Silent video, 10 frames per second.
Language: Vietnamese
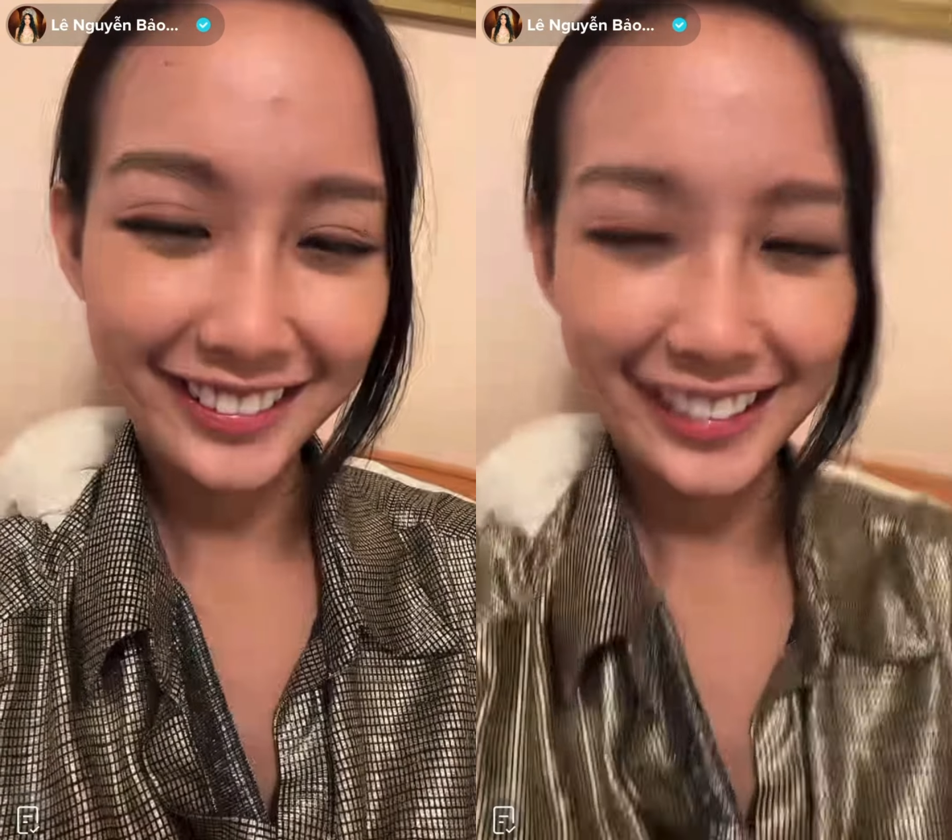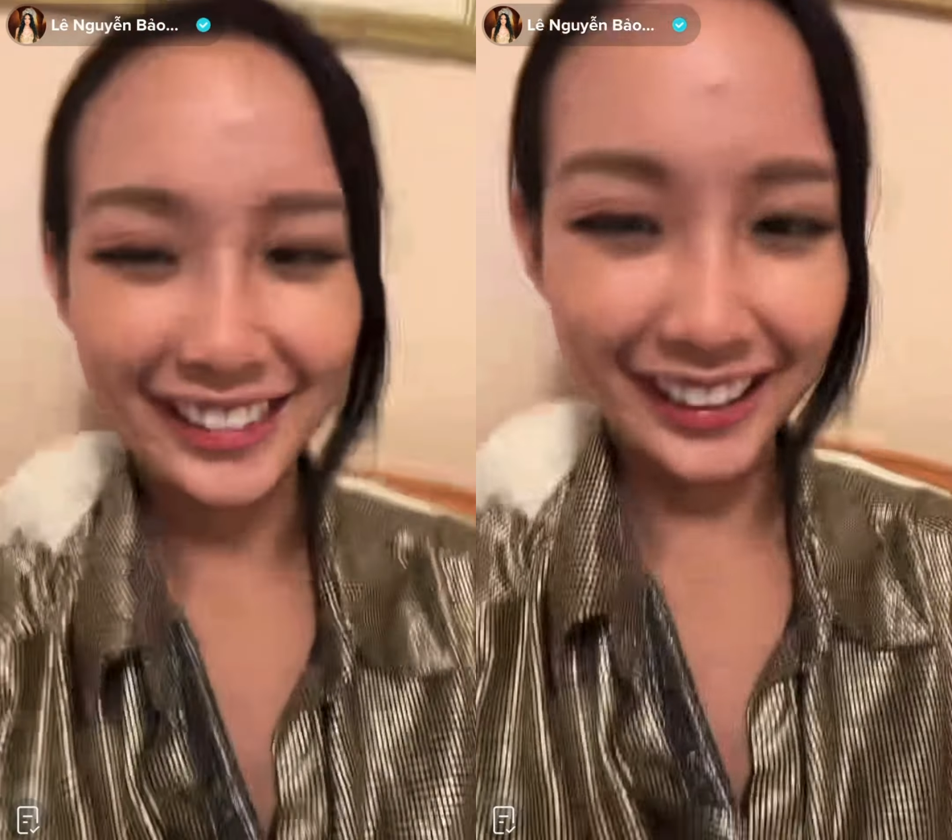
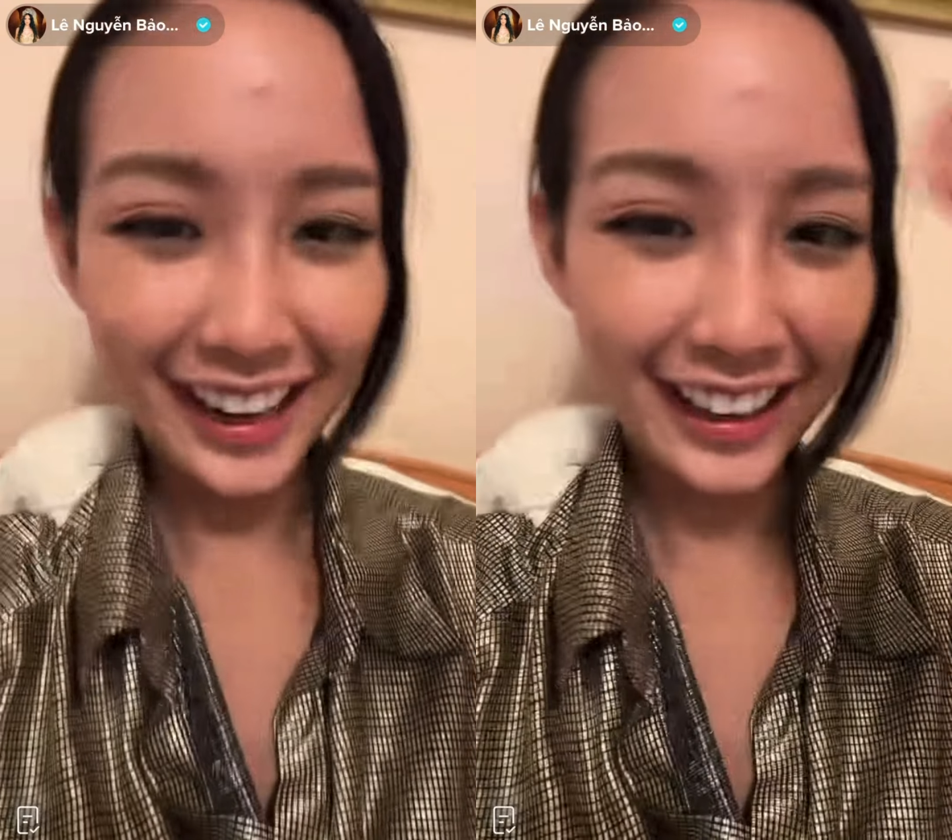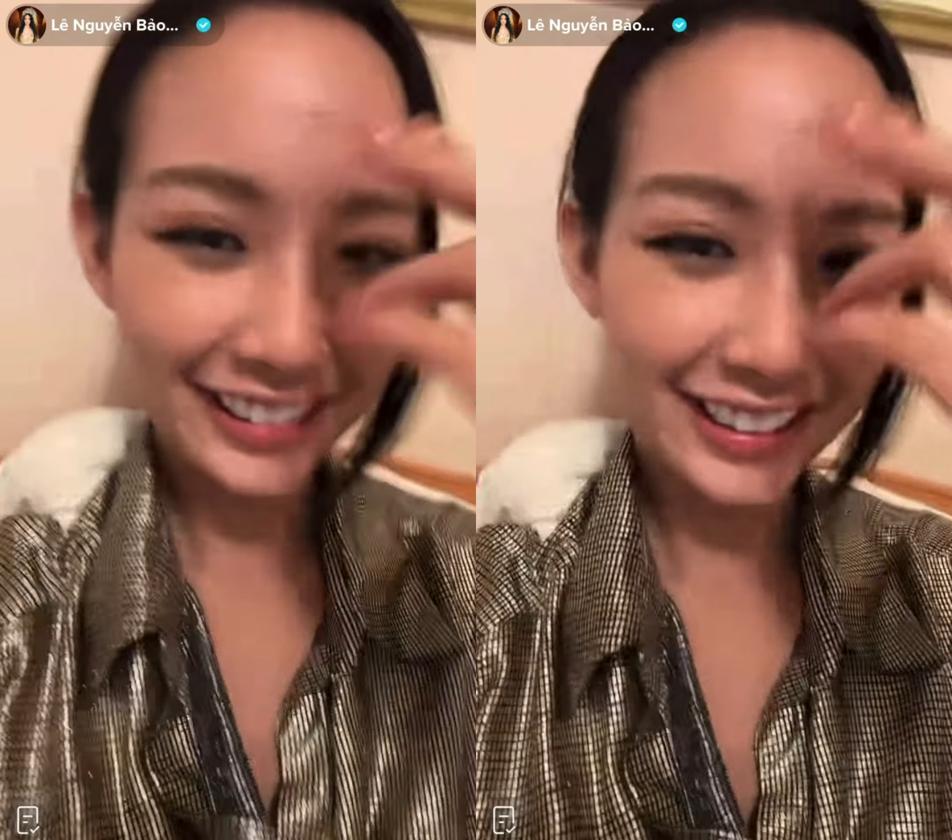nhìn cái
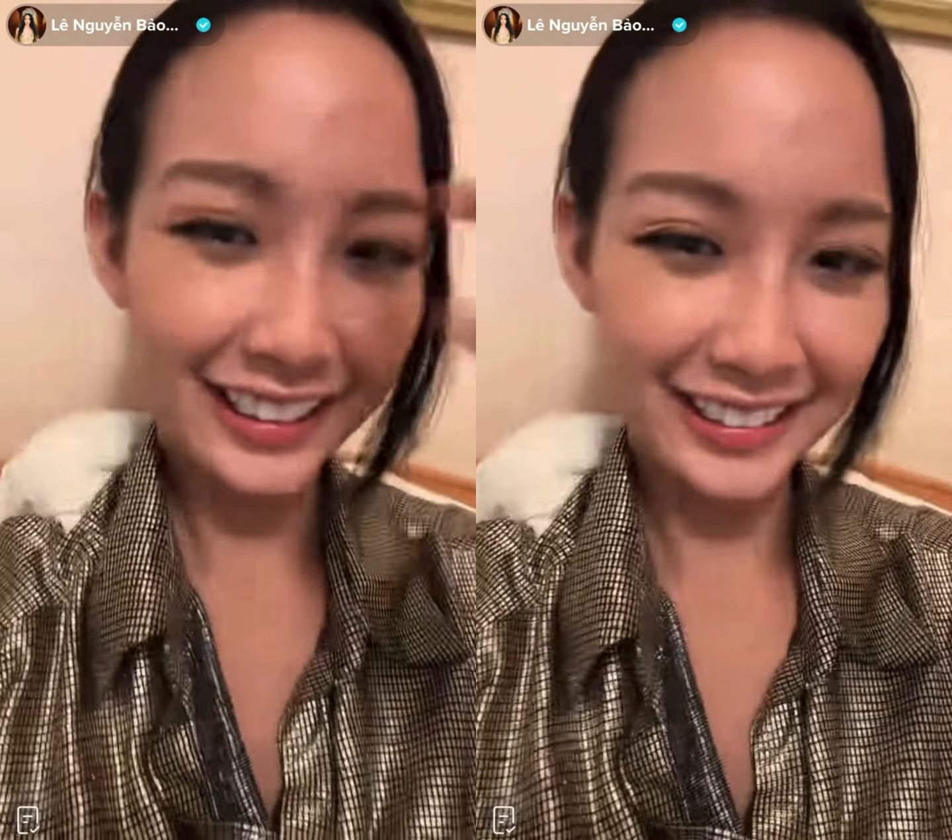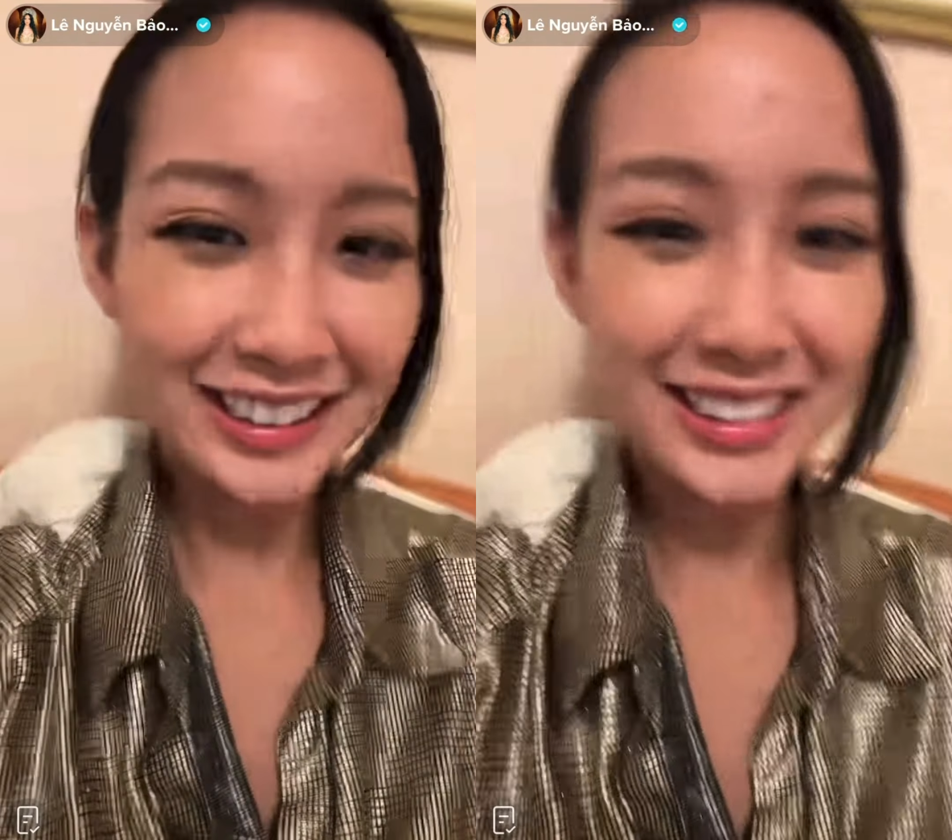khác đi đừng nhìn